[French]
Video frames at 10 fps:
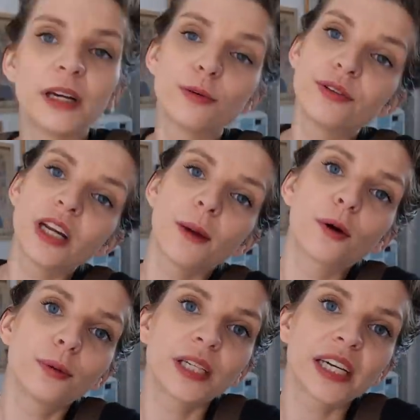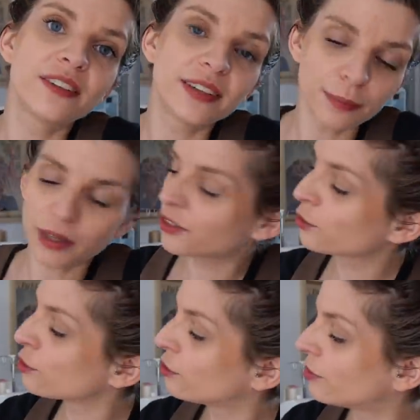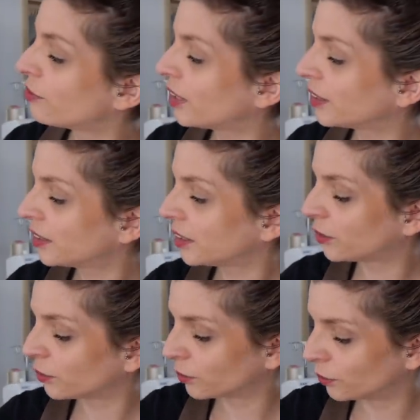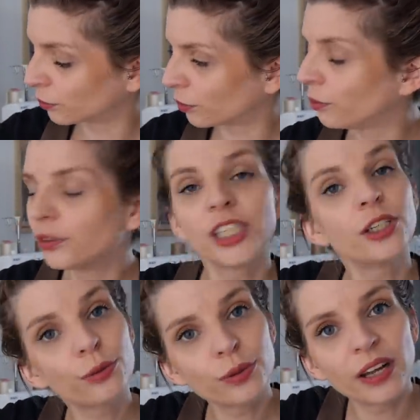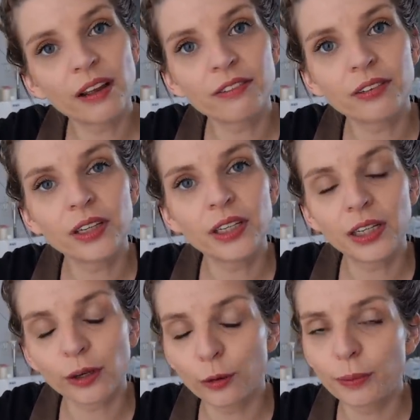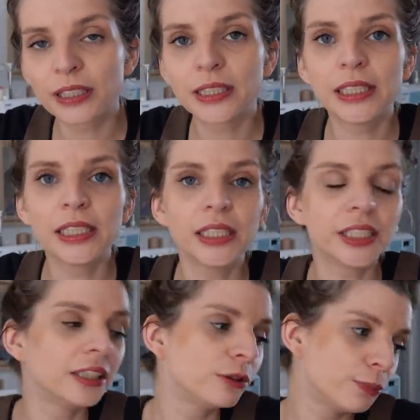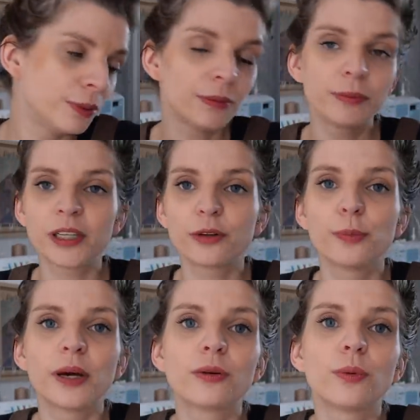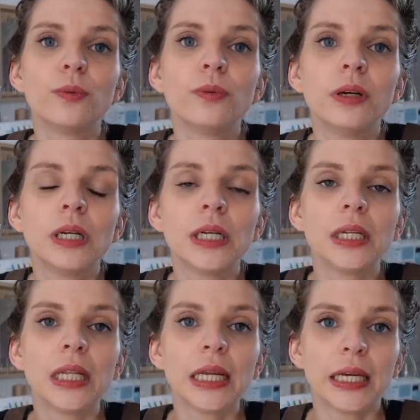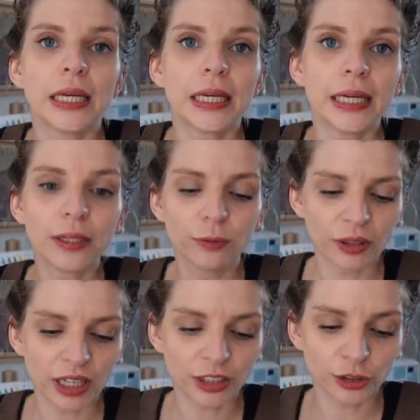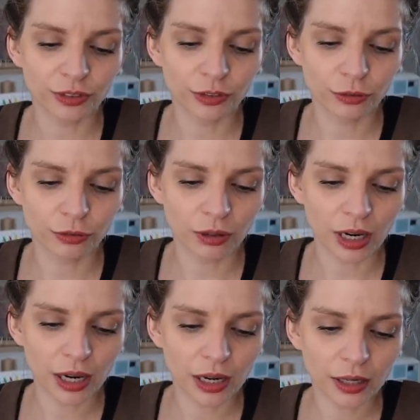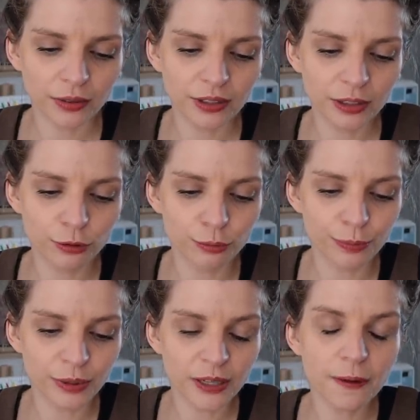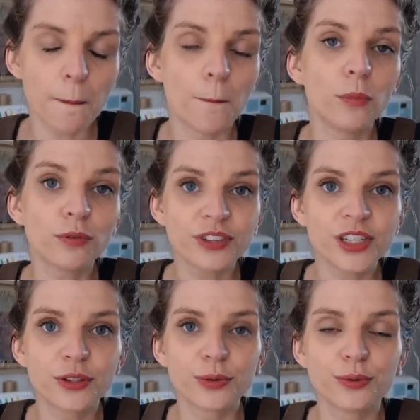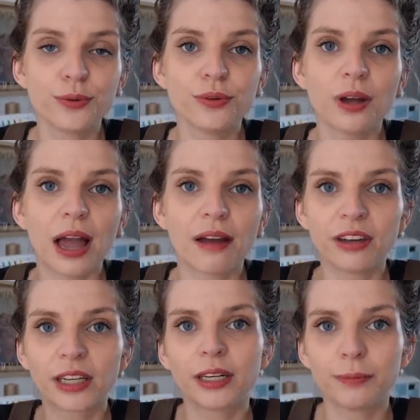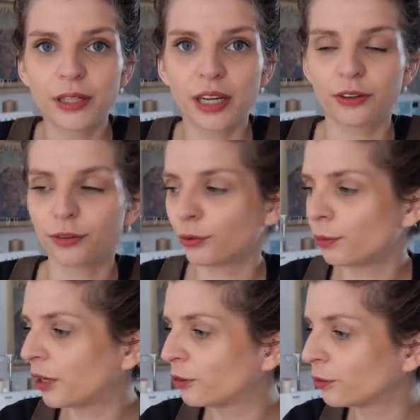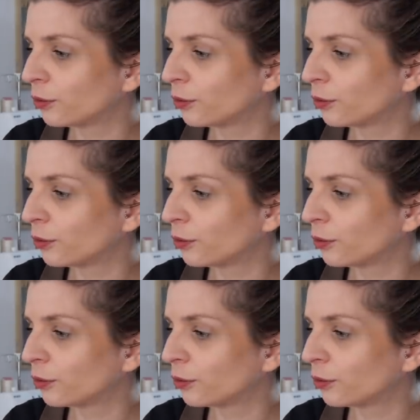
bah écoutez, la première étape, là ce que je vais faire, c'est que donc le tissu est lavé, il est repassé, j'ai découpé mes pièces de patron. Et donc là, je vais devoir découper mon tissu avec les pièces de patron